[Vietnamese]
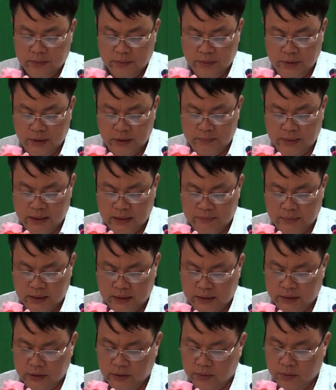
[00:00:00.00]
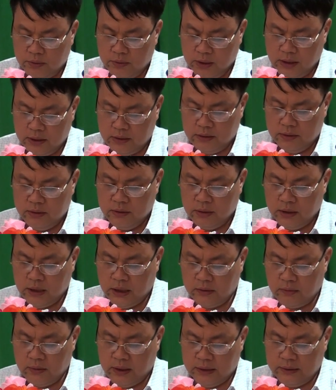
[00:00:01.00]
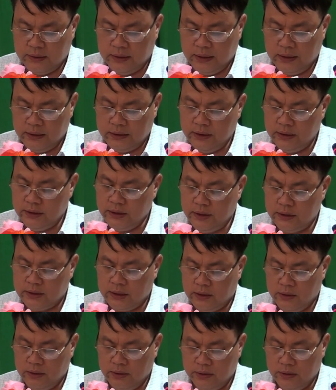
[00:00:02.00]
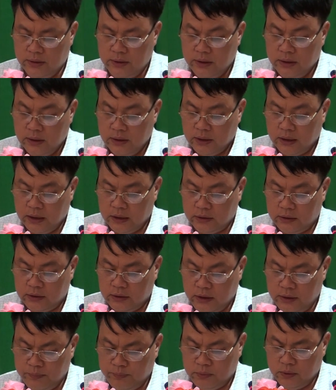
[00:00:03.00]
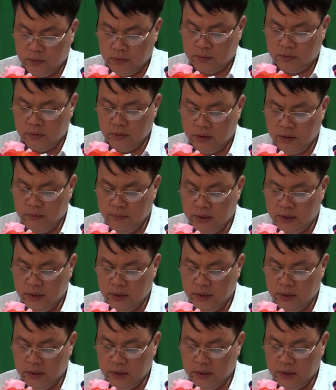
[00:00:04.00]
Ủy ban Mặt trận Tổ quốc, các đoàn thể chính trị xã hội cần tiếp tục đổi